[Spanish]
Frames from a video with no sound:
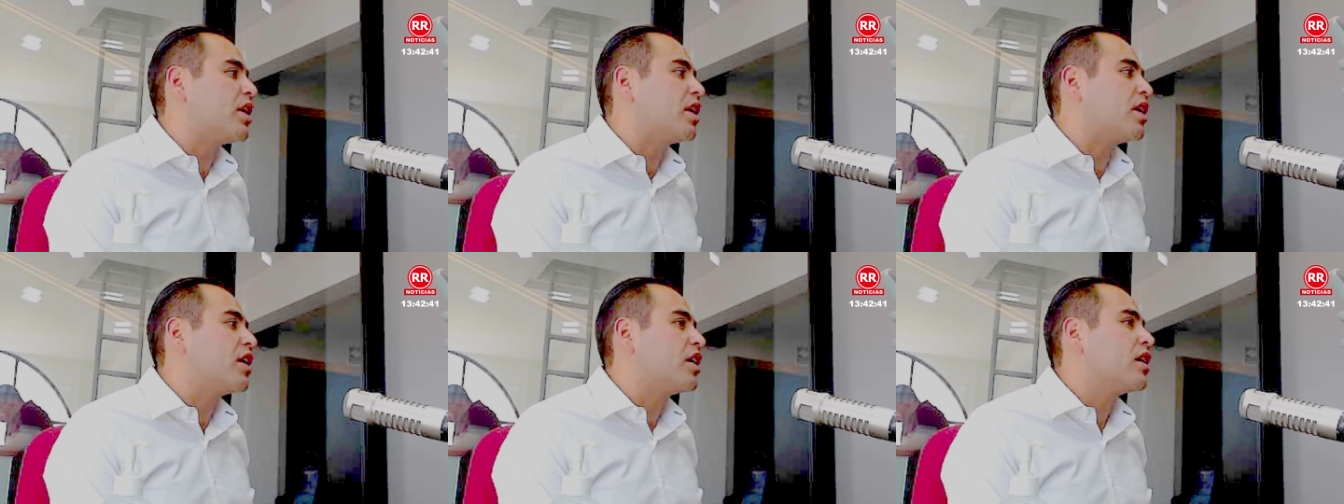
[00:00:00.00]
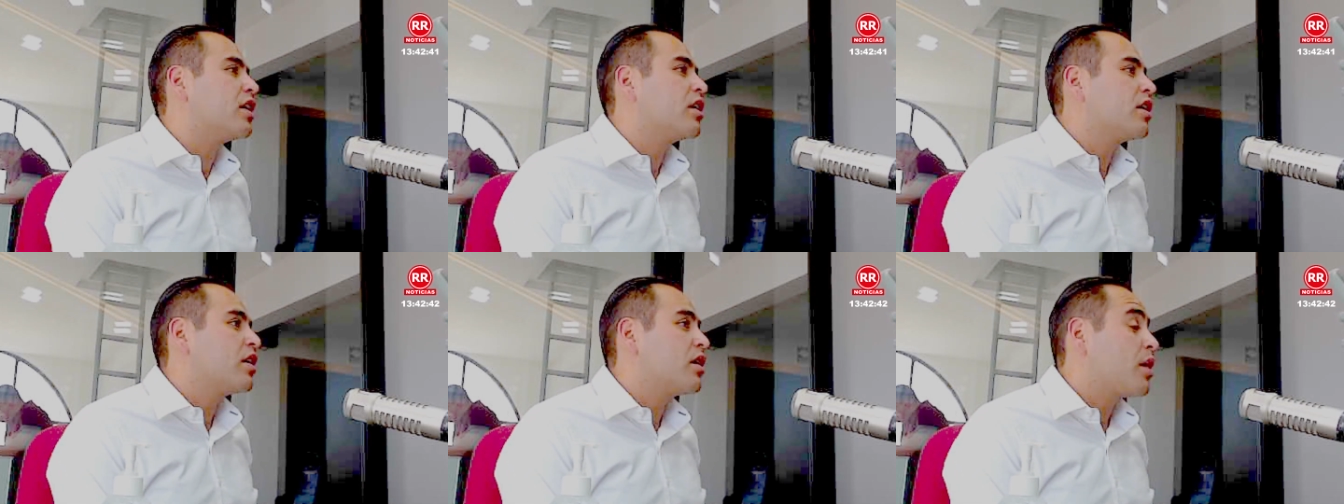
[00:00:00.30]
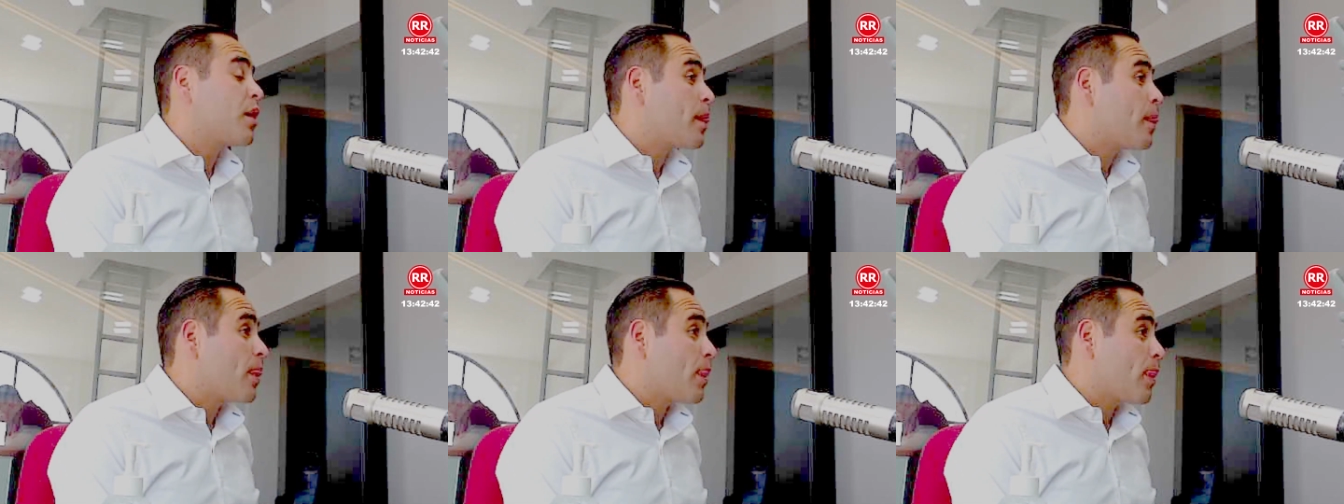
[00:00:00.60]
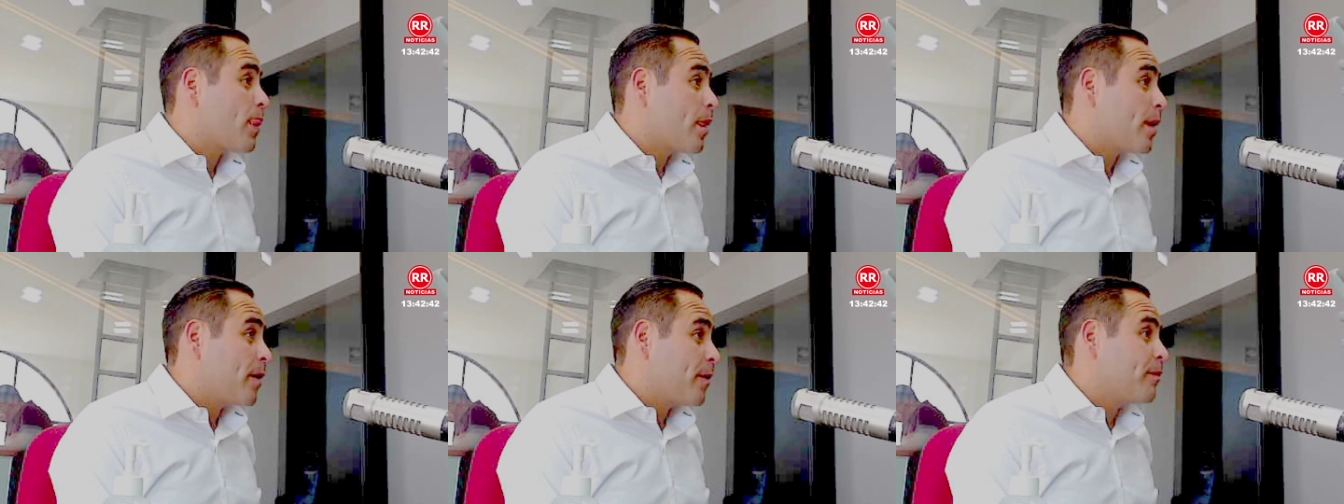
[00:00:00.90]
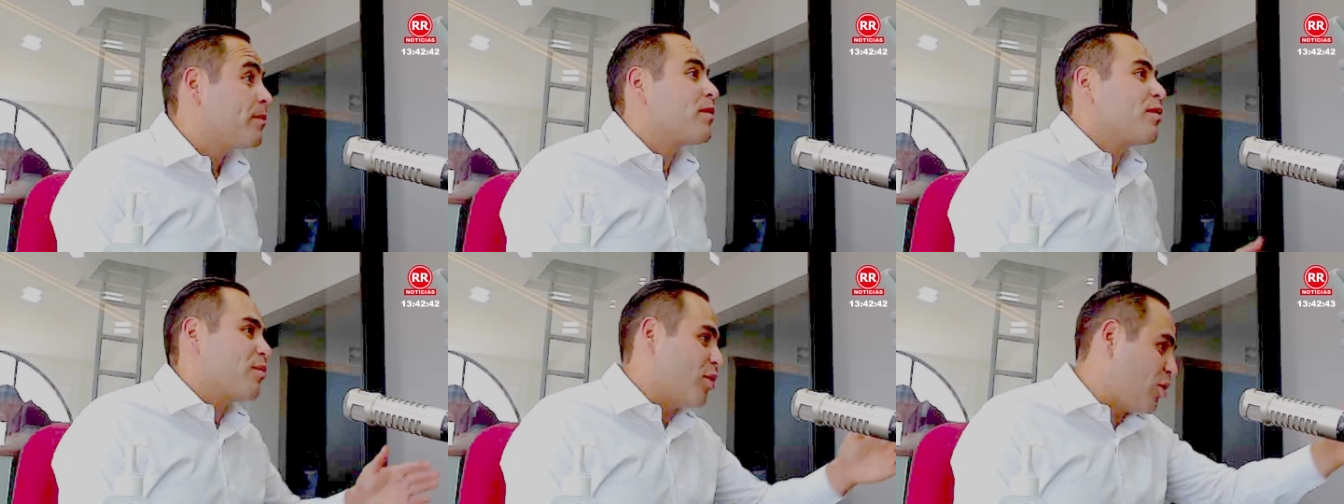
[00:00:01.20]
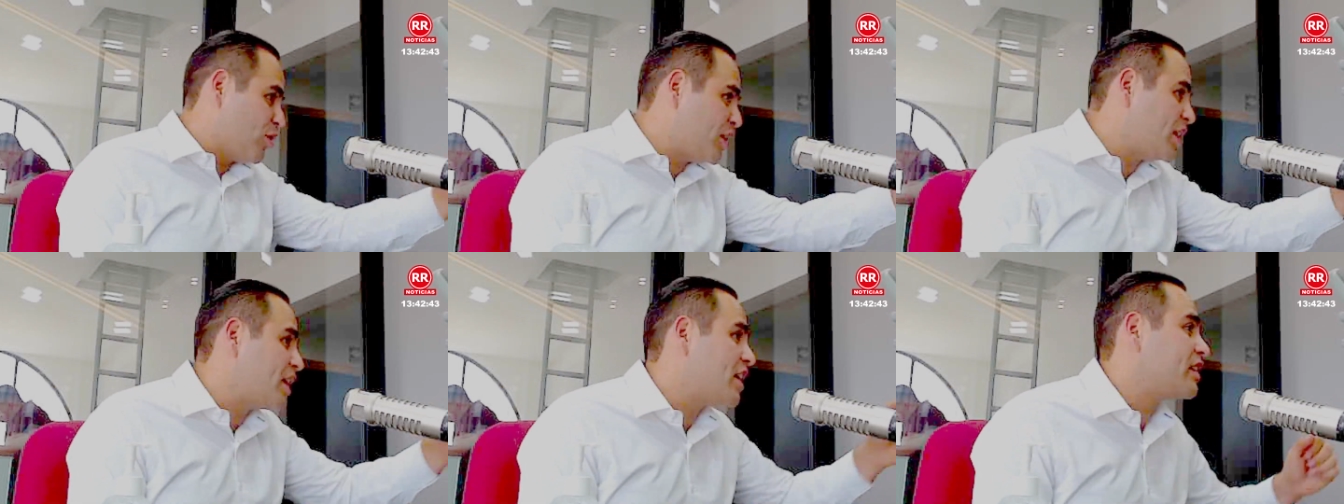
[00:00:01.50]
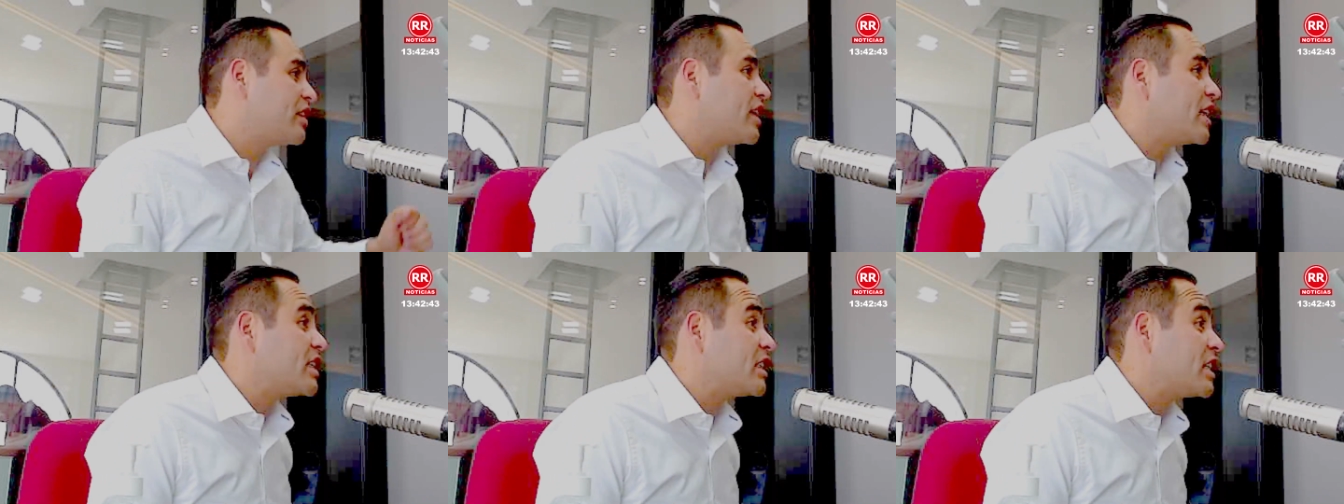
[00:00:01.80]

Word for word: Latinaste, sí tengo tres. tienes tres